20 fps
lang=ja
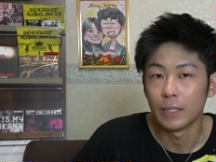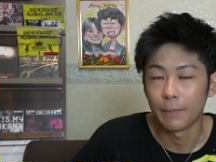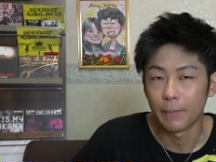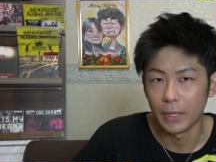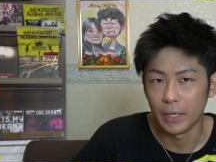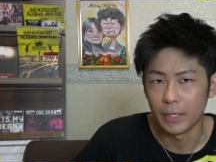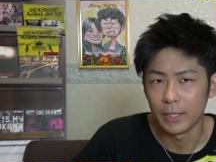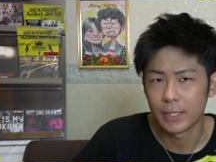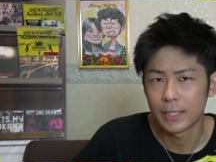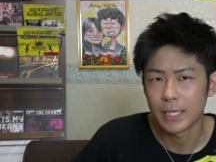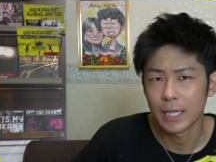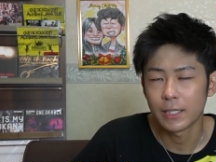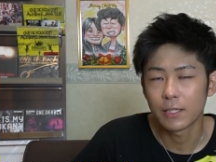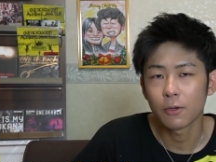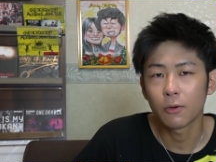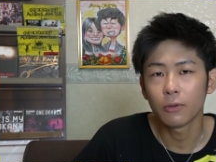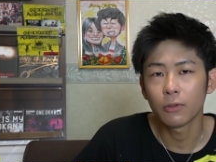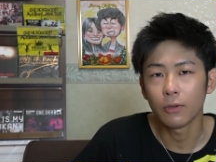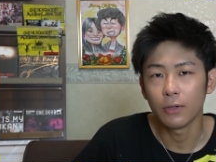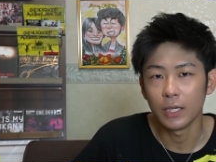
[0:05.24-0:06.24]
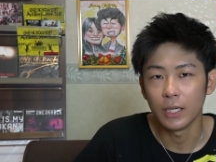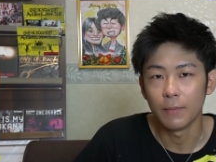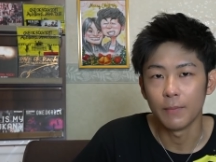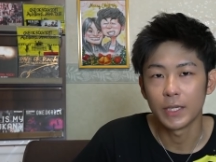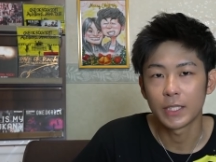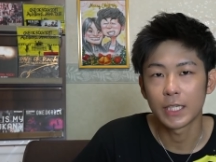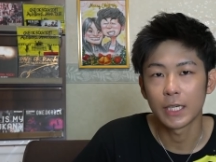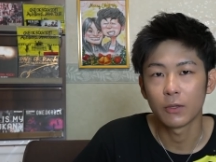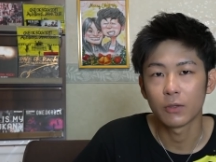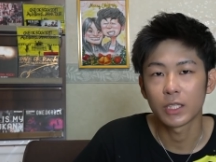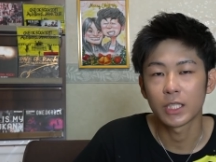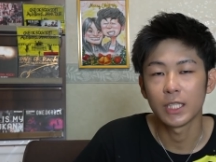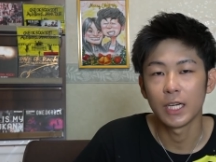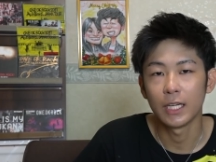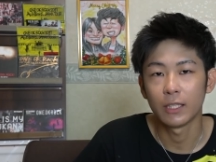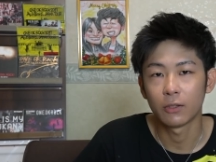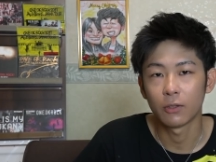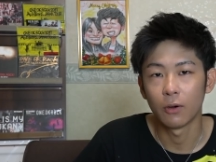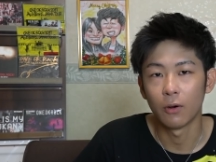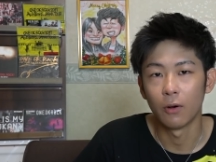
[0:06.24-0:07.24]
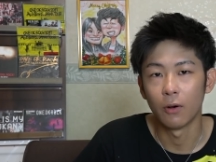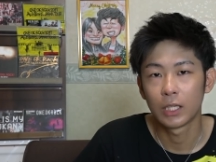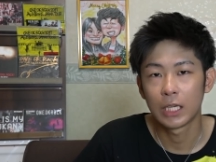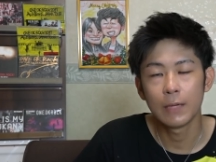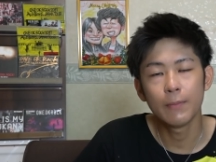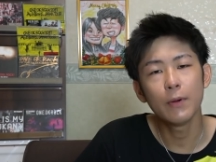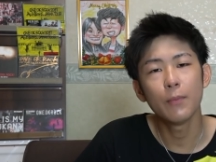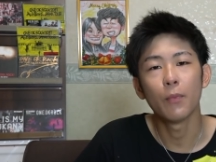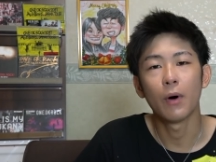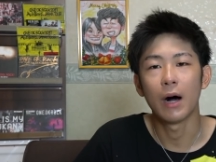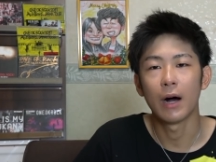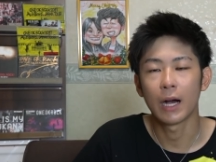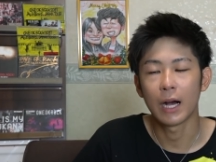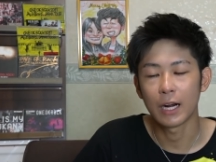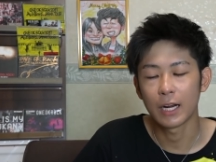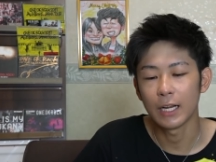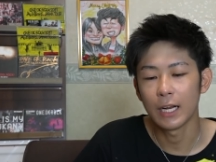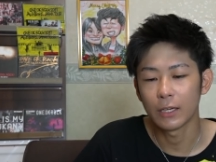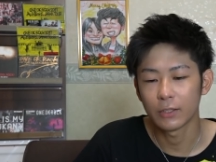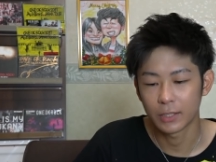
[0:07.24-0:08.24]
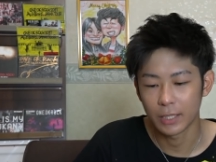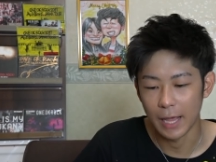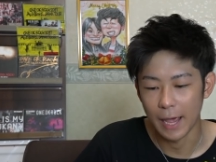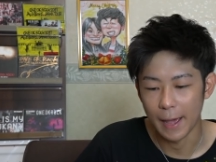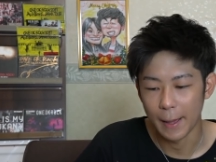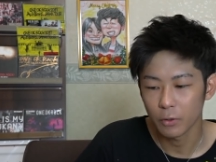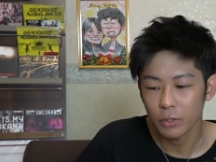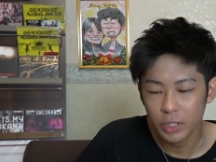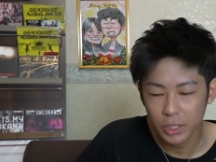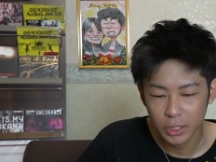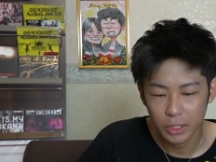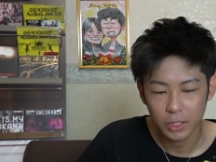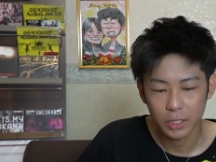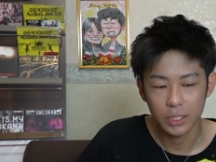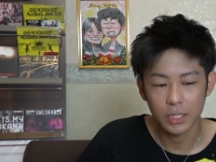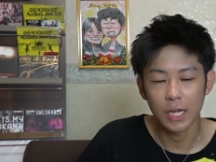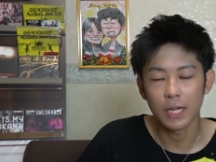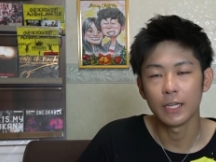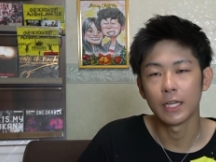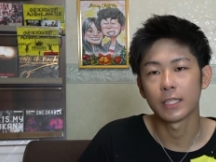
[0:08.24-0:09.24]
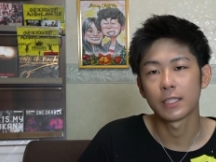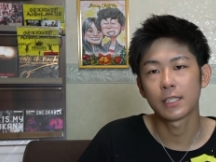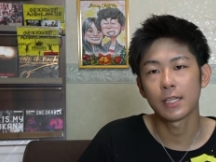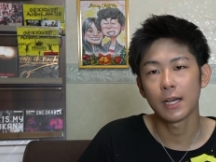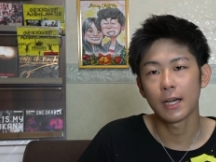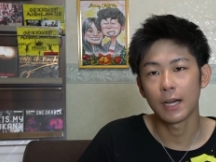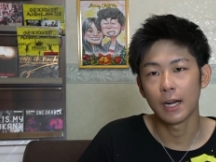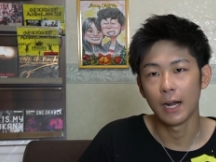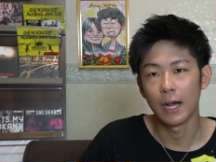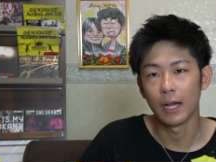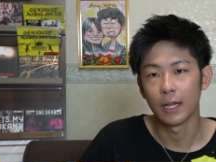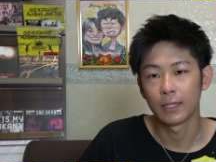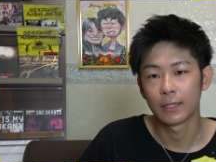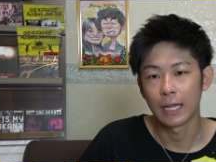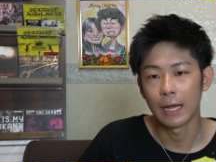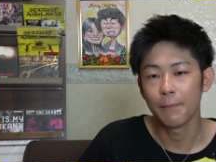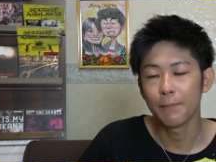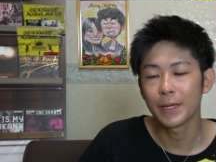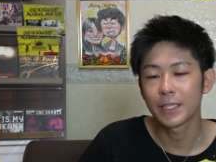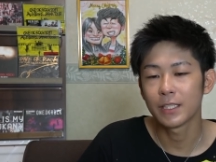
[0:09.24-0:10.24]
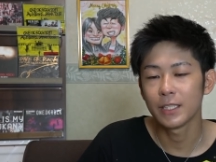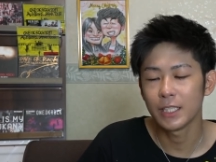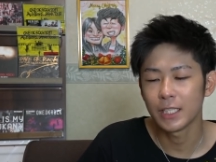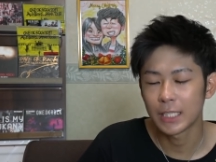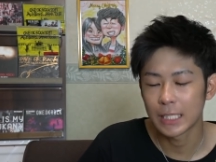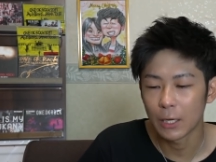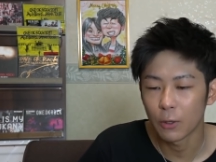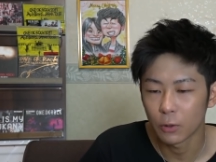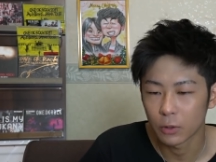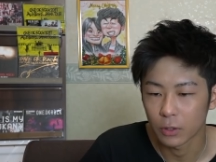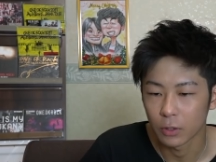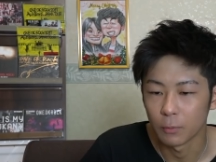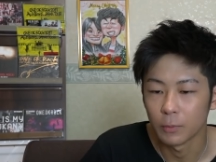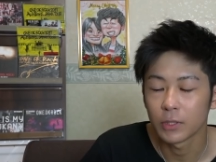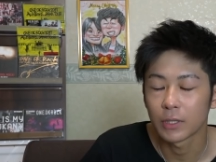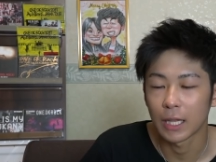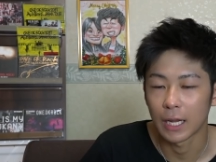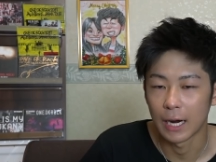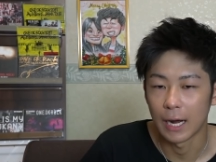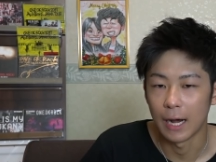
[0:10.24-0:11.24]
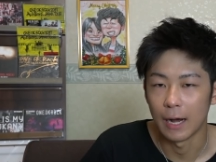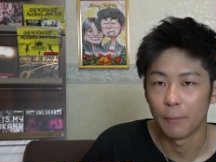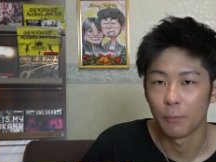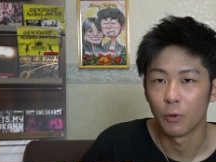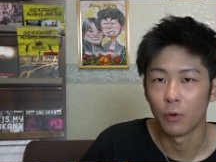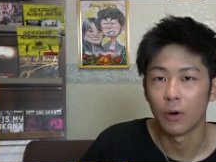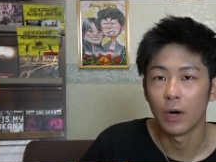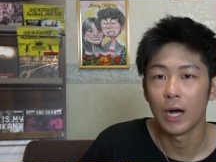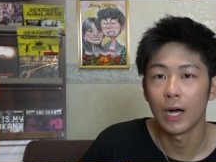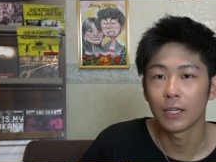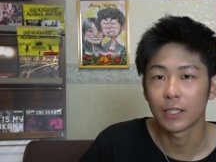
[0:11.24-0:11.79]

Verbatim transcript: やっぱり季節ごとにイメチェンをしないと気分も上がらなくて、よしじゃあ夏だから単発にしちゃおうって思ったら、もう